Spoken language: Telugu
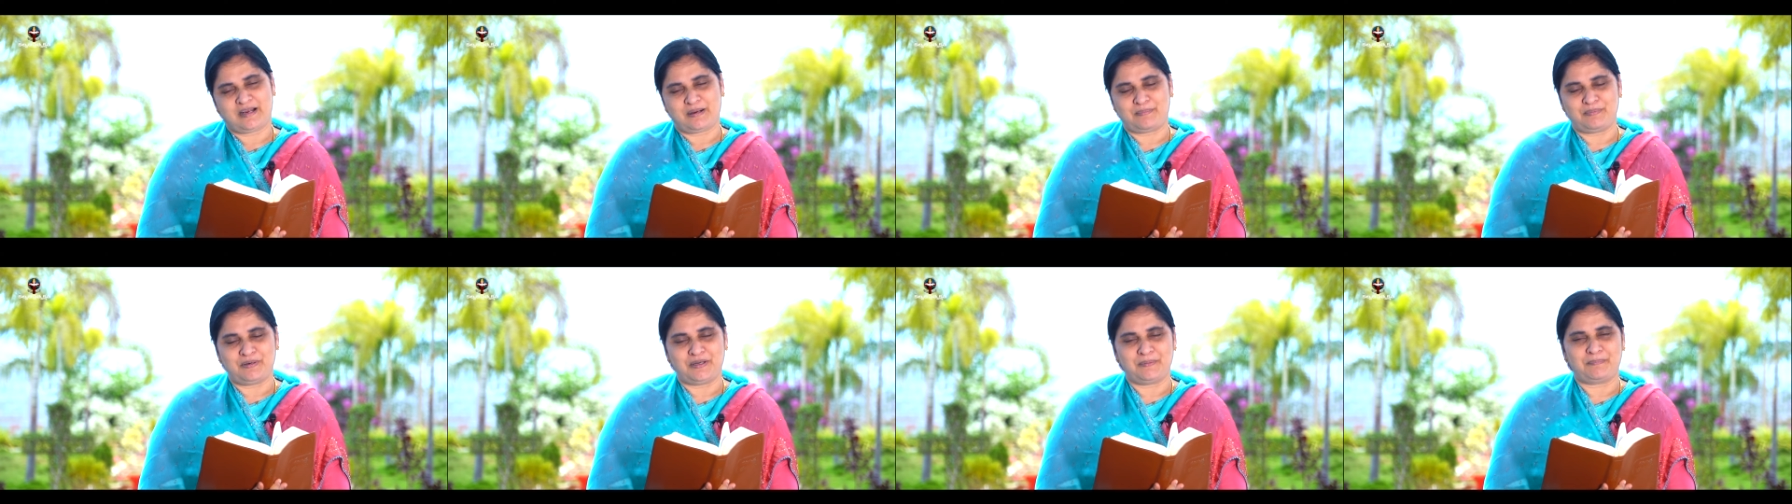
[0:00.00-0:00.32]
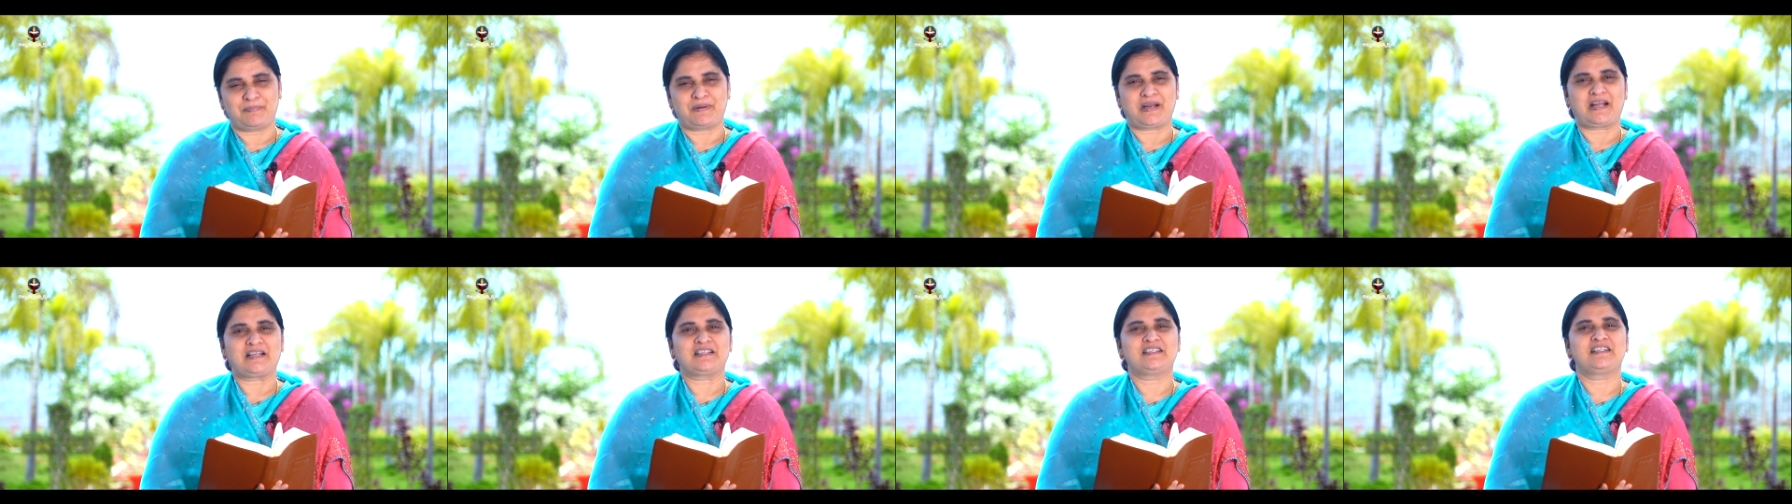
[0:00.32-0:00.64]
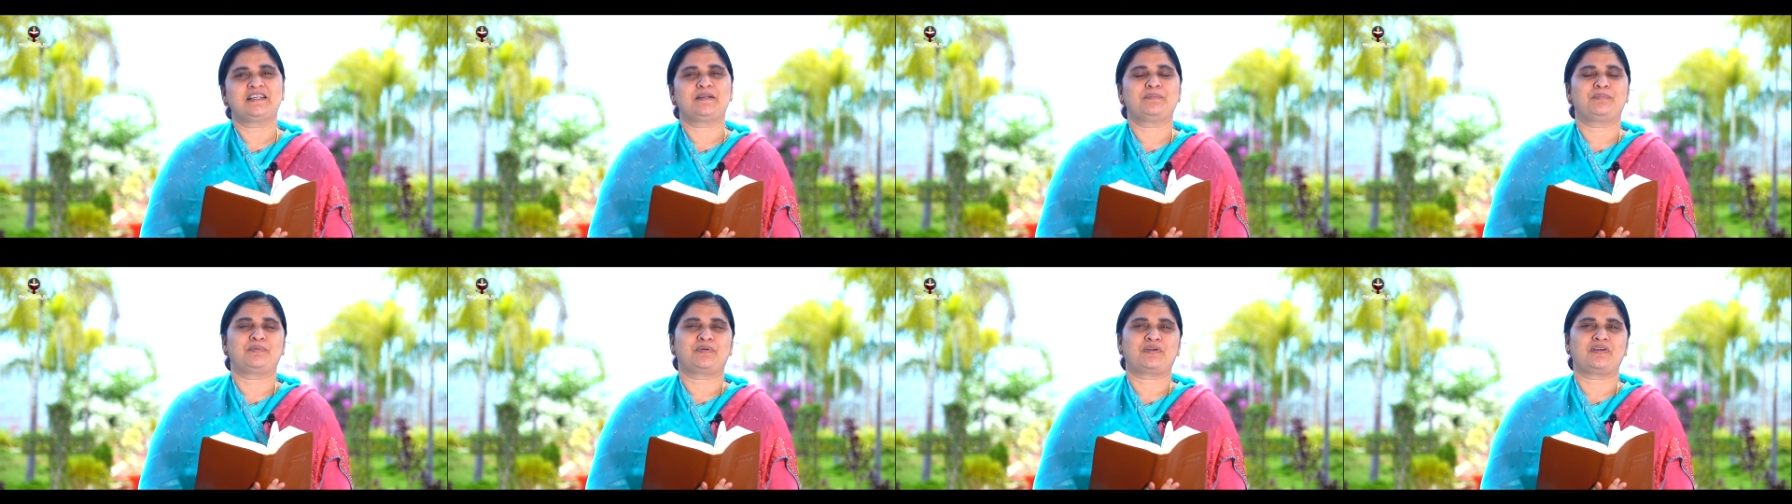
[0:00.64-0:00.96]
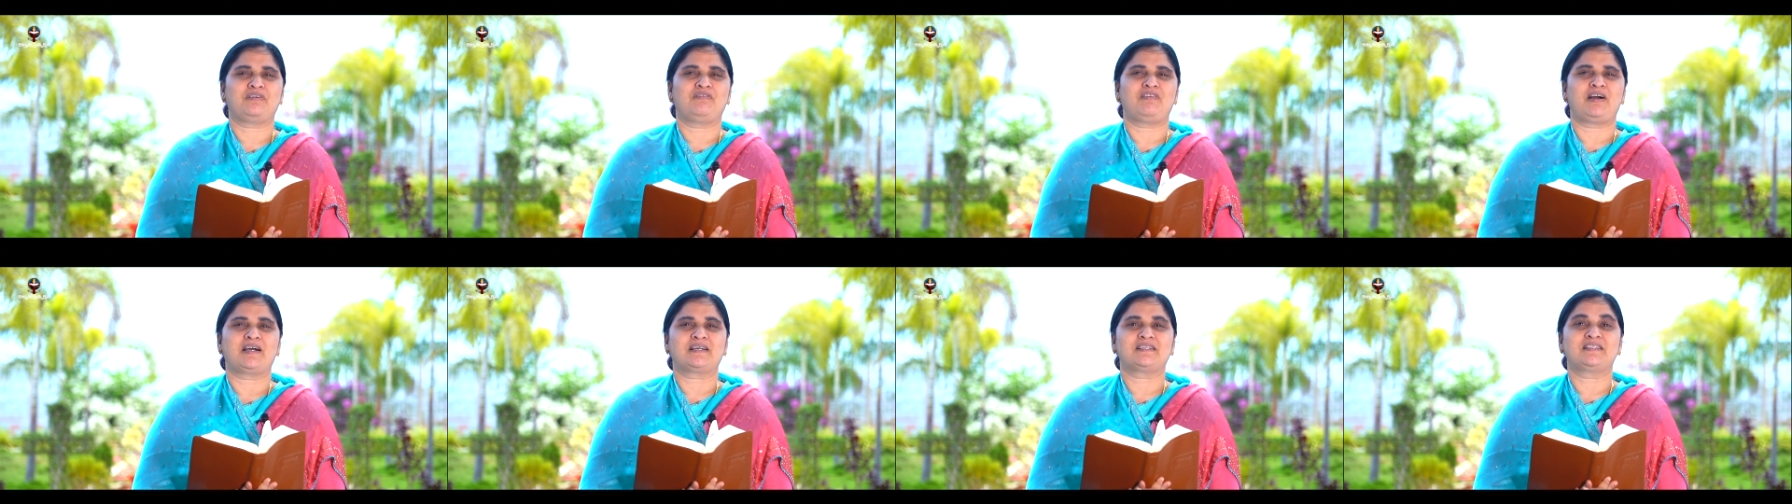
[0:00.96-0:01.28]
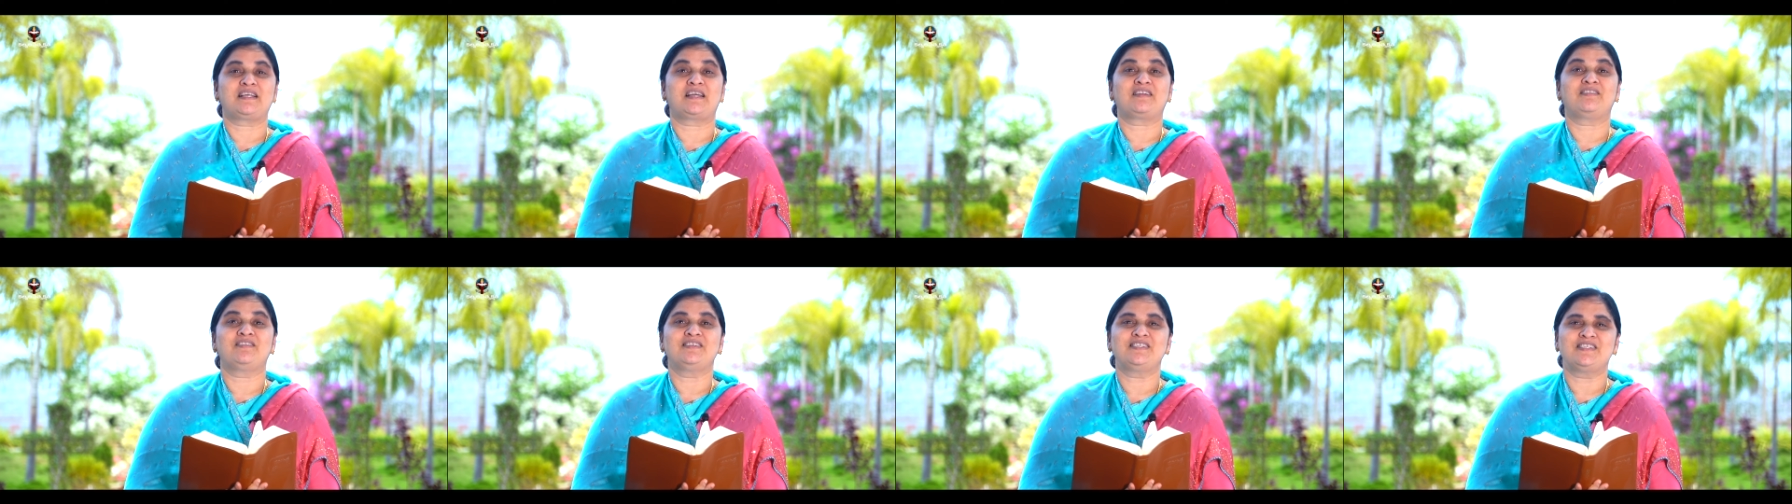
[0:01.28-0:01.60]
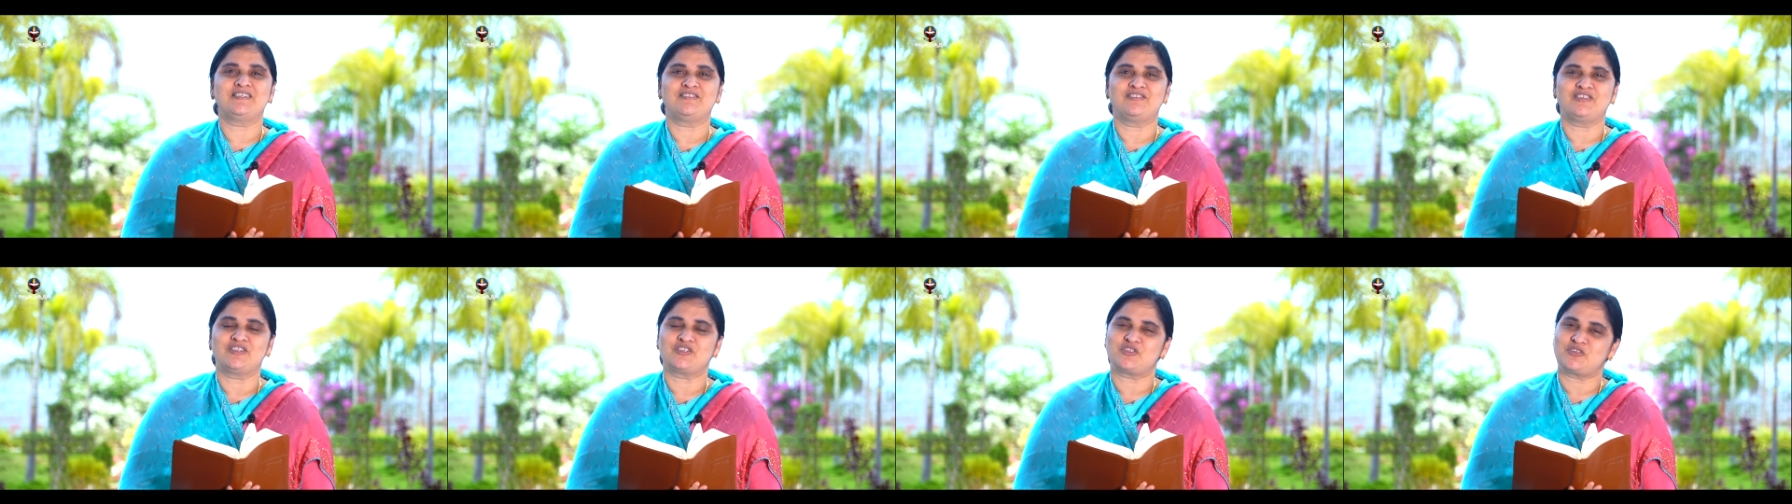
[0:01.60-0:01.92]
కాబట్టి ప్రార్థనాపూర్వకంగా వాగ్దానం
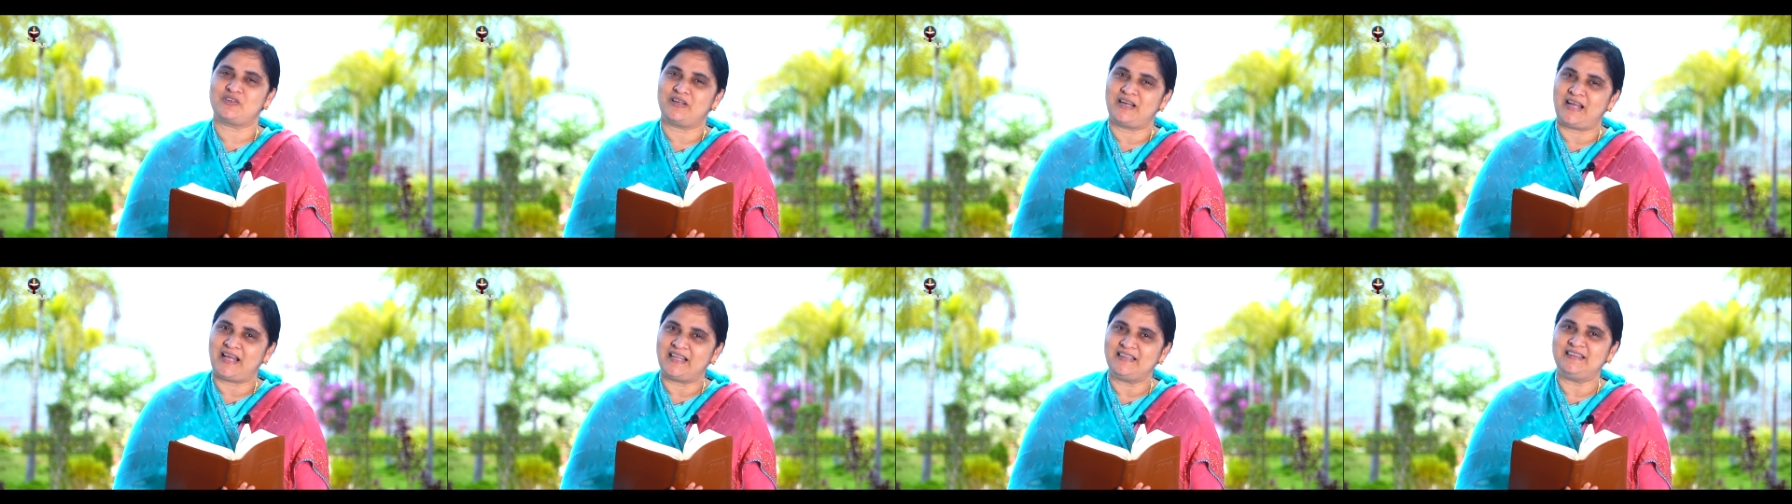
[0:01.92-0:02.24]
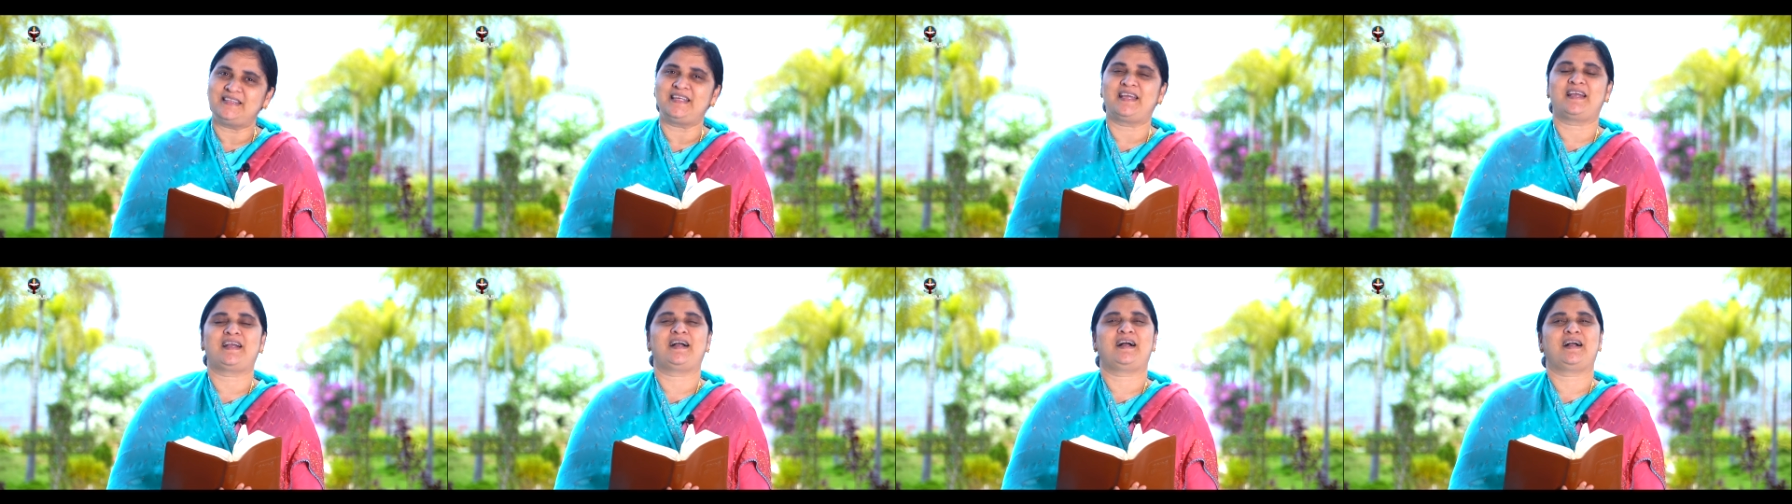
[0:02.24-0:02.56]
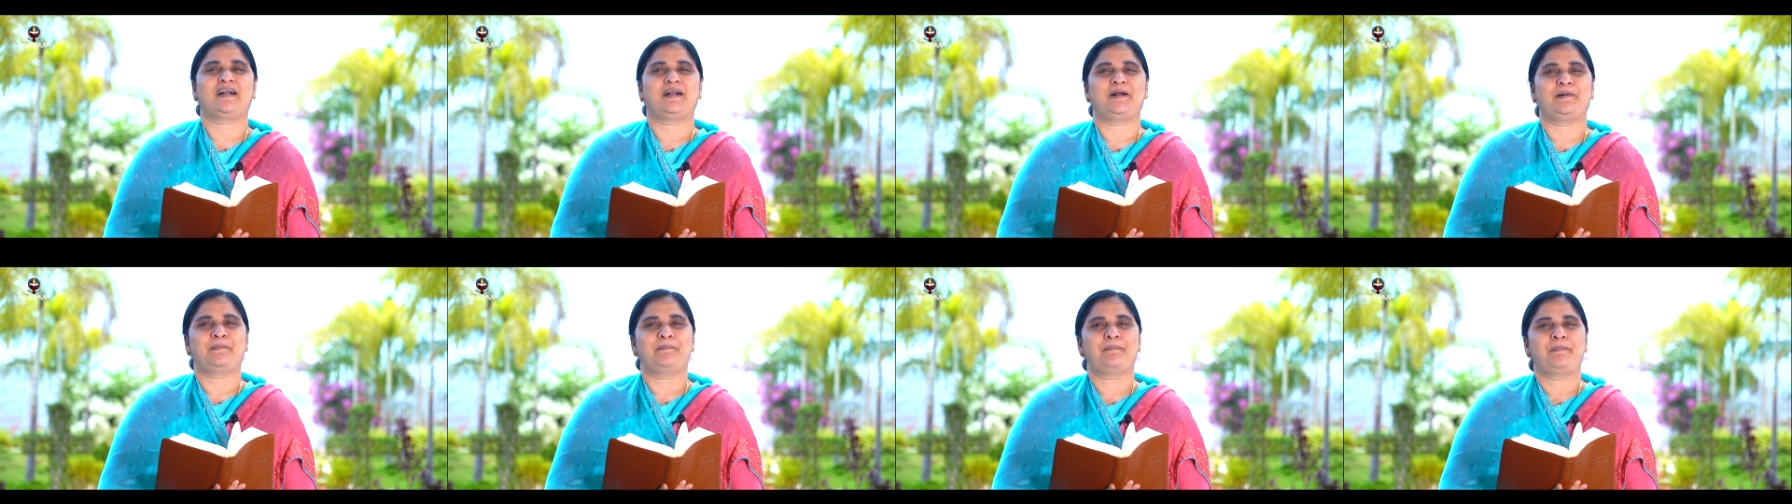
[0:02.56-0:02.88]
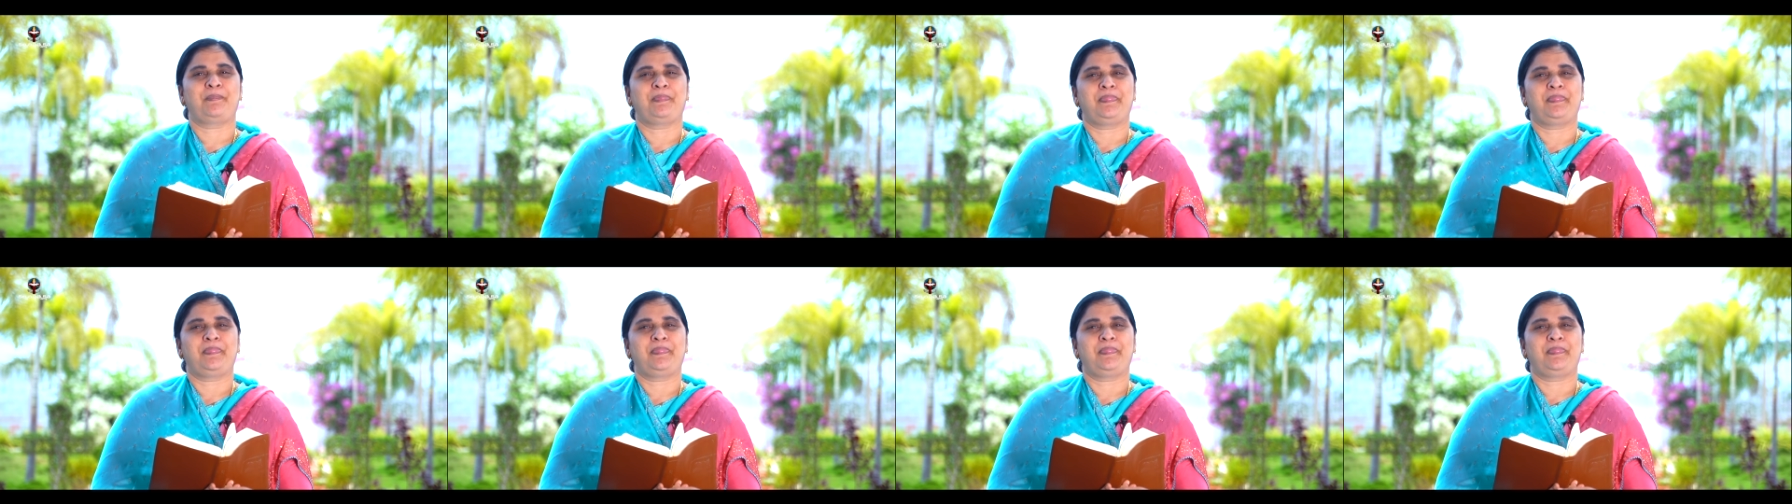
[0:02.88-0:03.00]
రిసీవ్ చేసుకుని అంతేకాక